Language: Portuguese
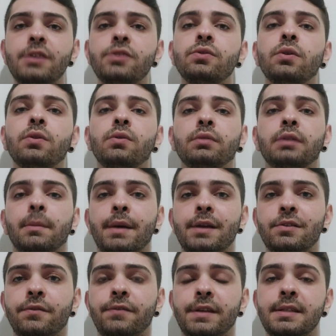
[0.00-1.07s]
mais solta,
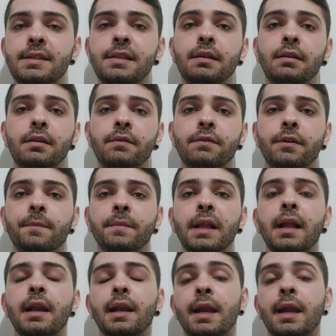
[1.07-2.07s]
mais ofensiva.